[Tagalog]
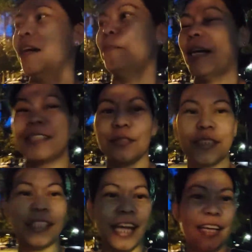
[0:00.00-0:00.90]
Pasok
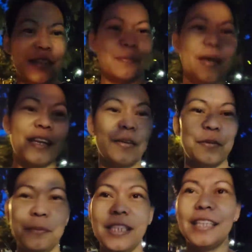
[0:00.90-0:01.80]
na tayo para
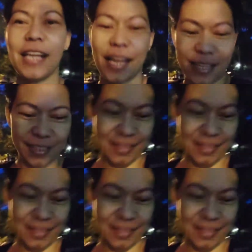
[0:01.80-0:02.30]
kumita.